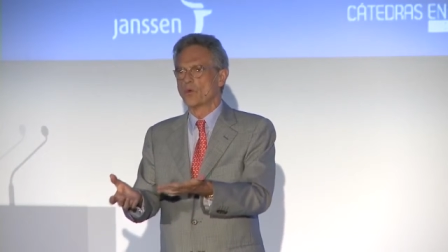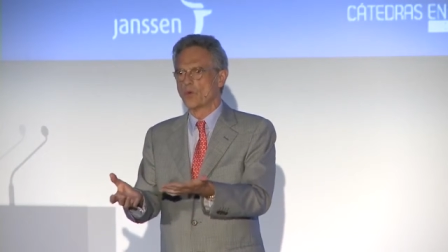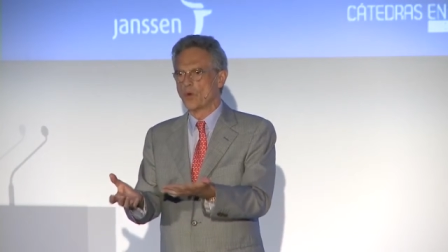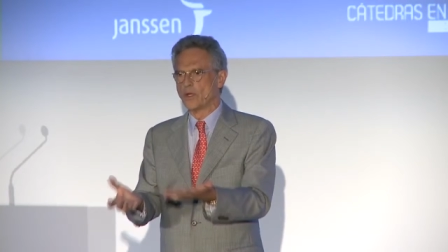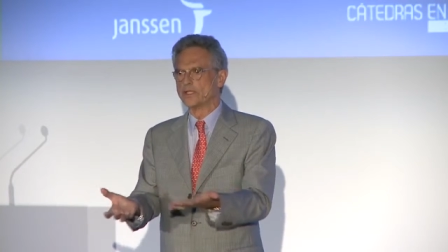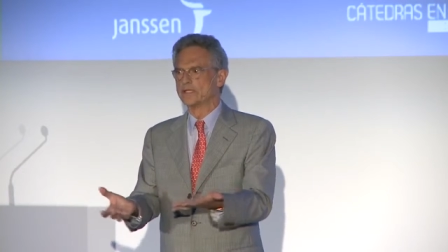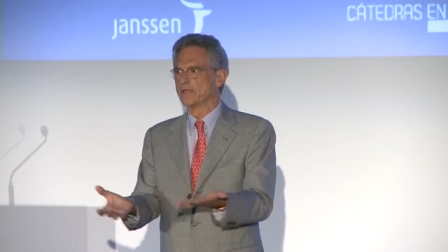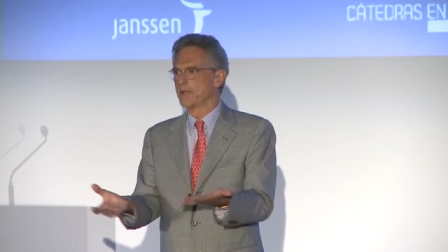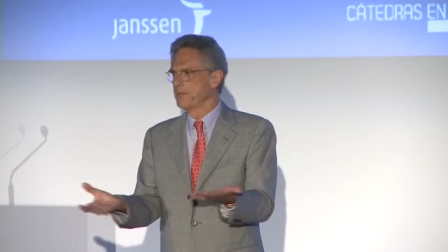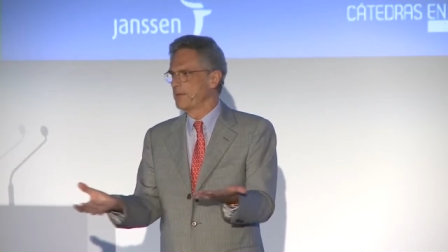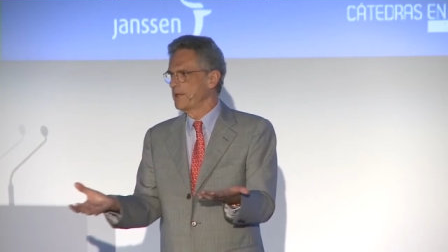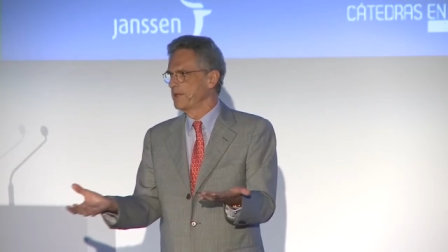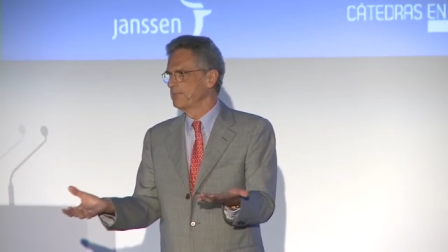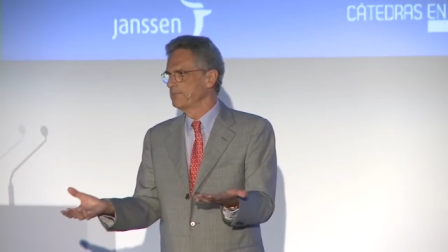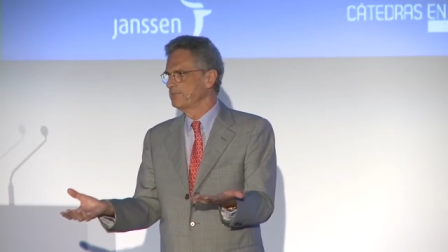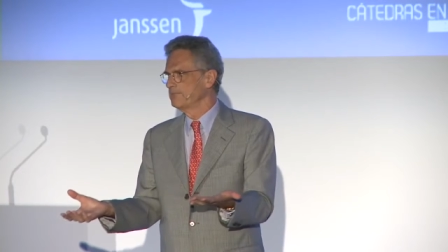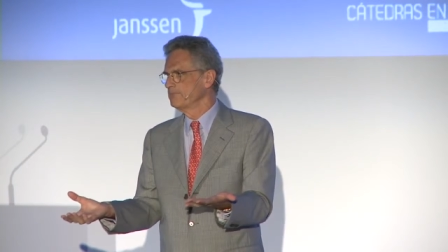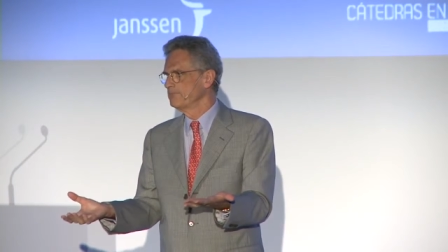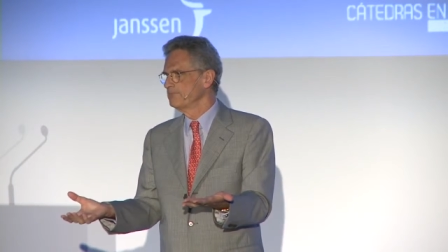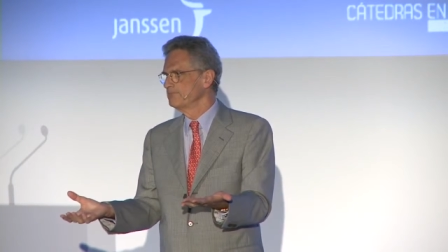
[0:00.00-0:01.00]
cuéntame.
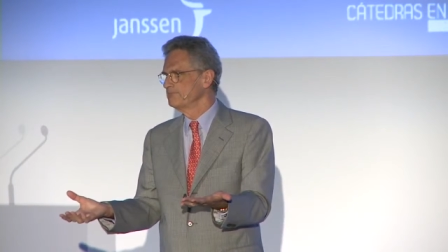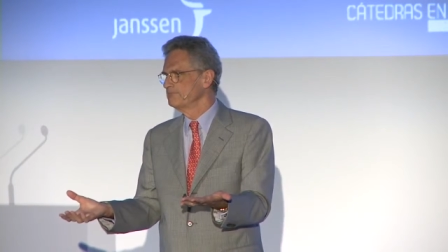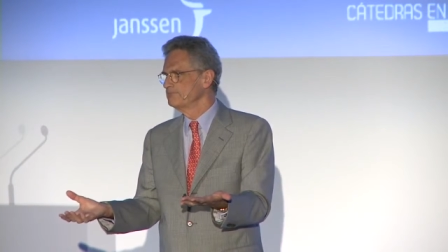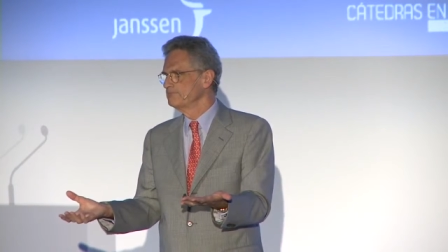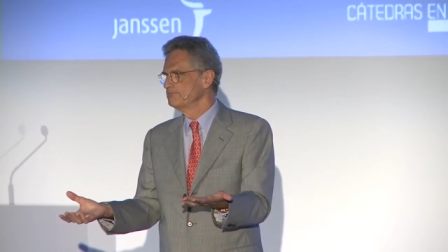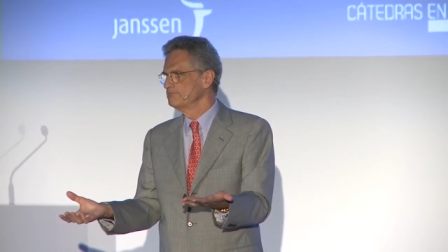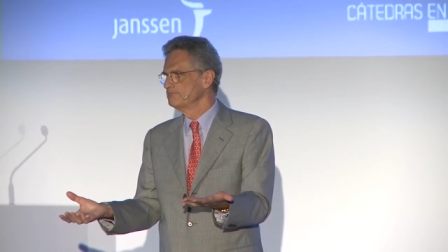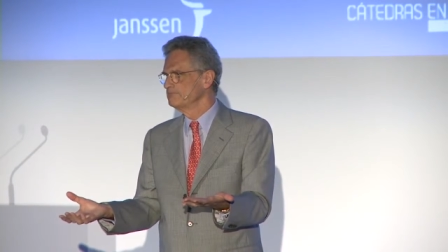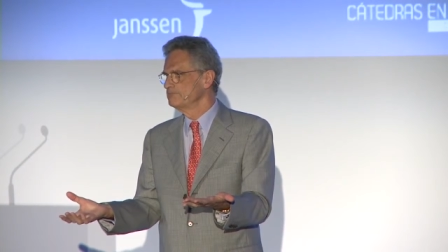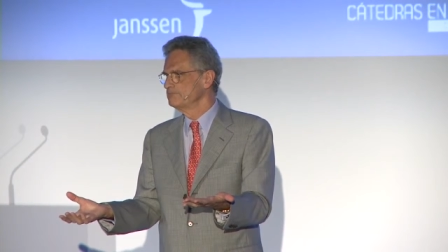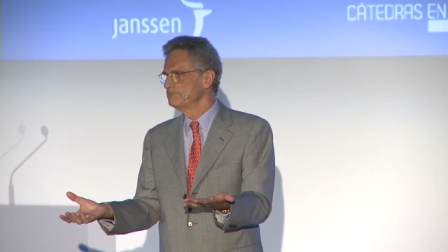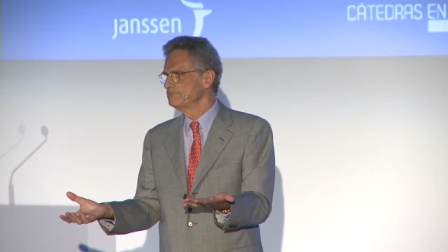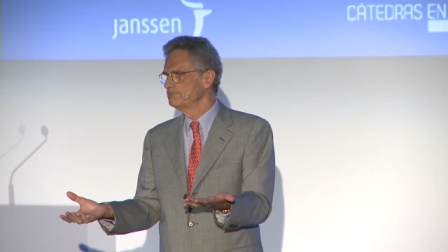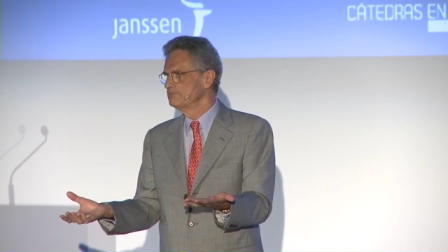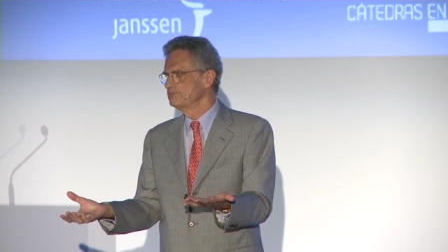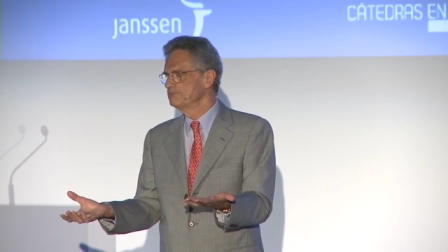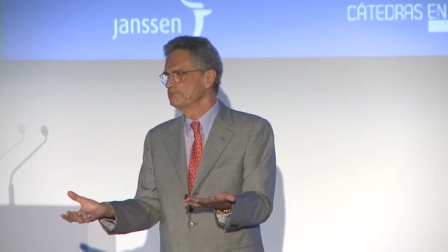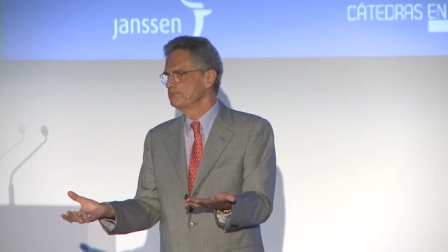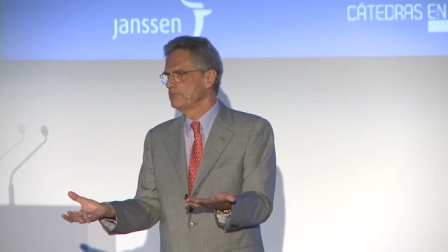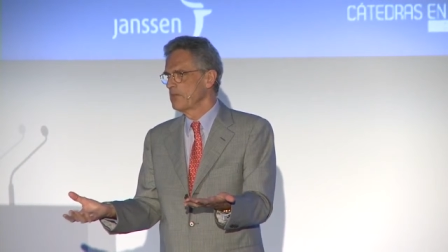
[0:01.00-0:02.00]

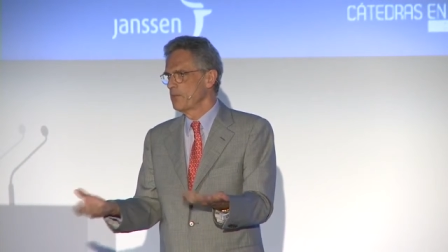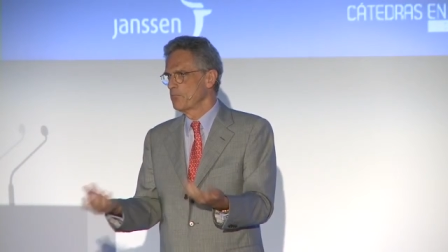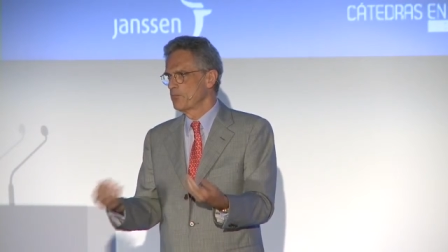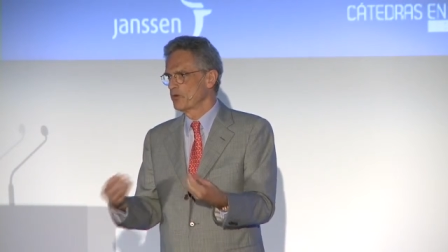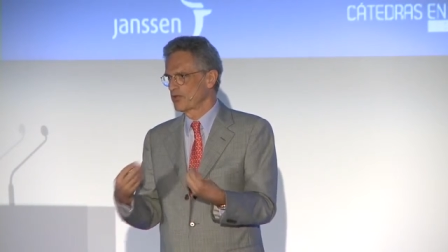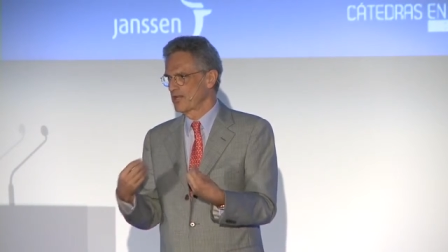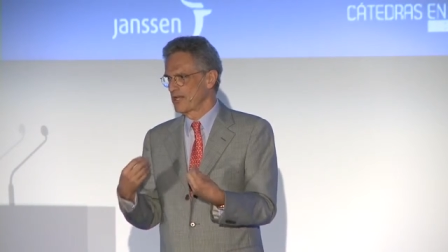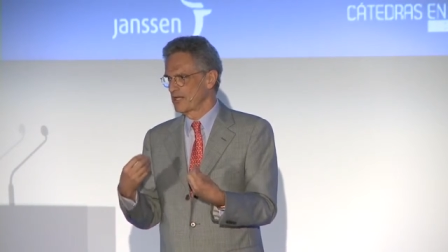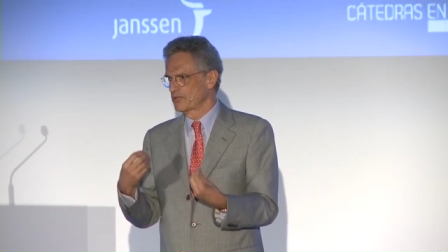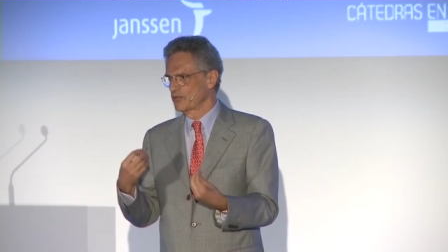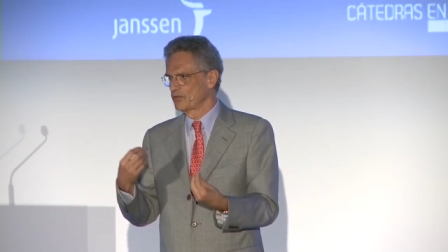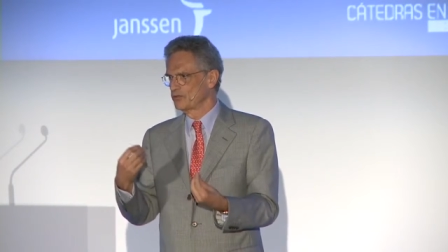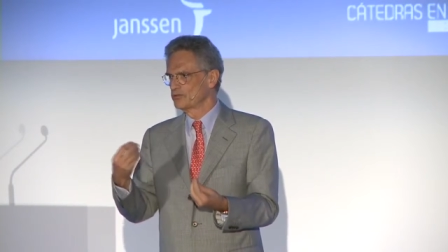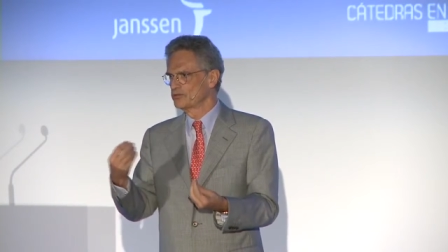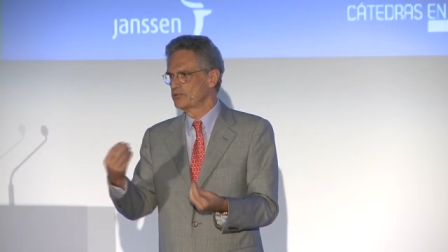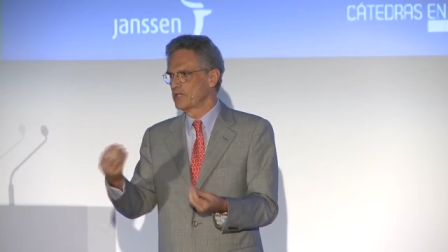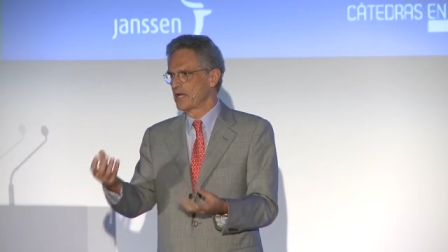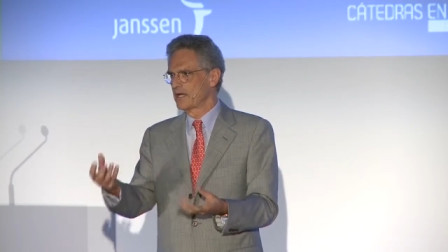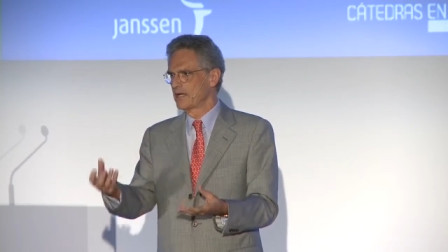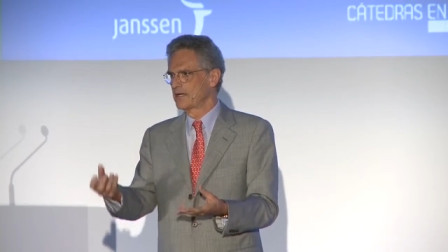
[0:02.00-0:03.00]
Porque al
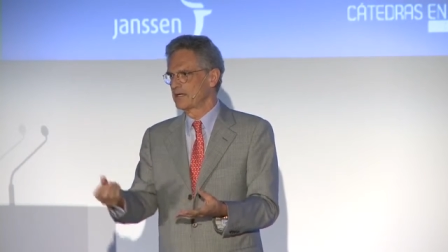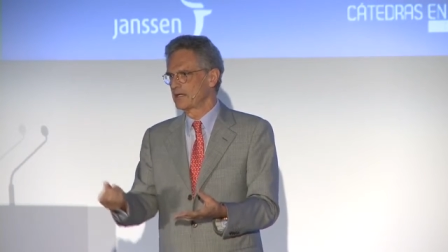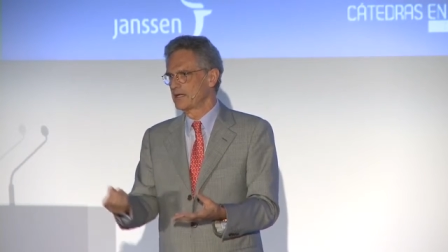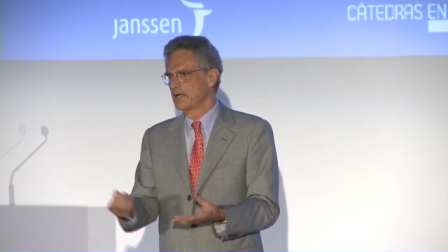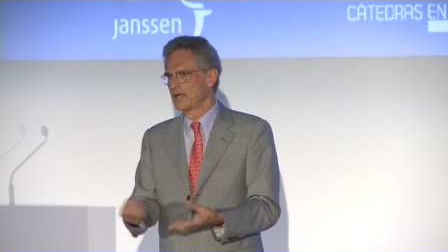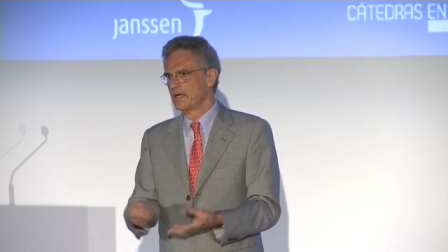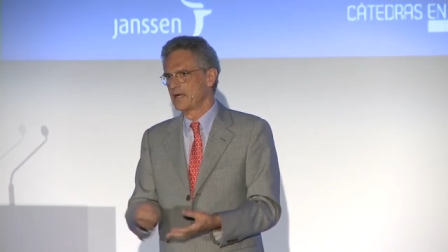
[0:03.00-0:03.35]
contar,